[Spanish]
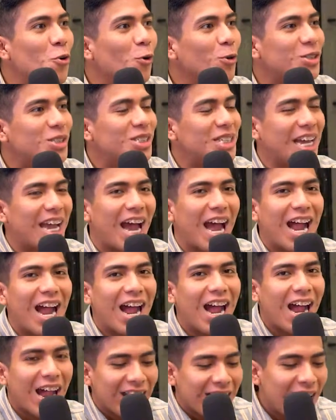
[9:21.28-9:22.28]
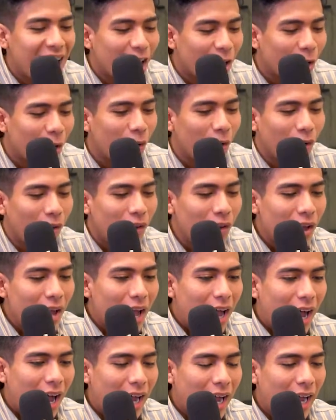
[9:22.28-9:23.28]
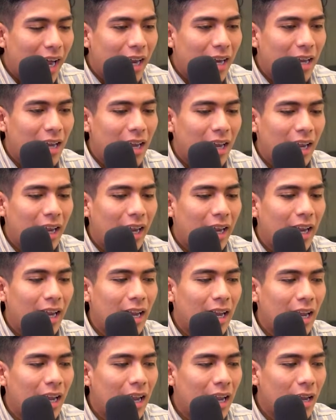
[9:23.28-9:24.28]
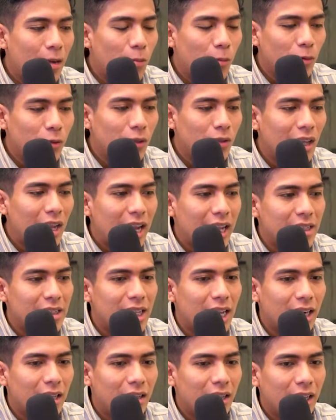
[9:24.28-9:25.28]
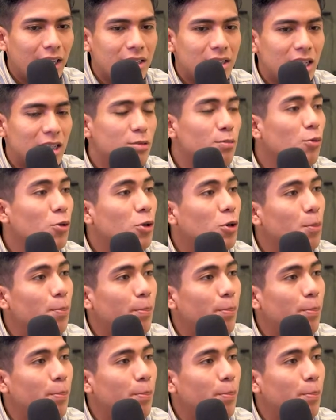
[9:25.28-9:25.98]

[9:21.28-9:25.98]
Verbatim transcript: no sé, hay algo, el, el, mundo de las artes es muy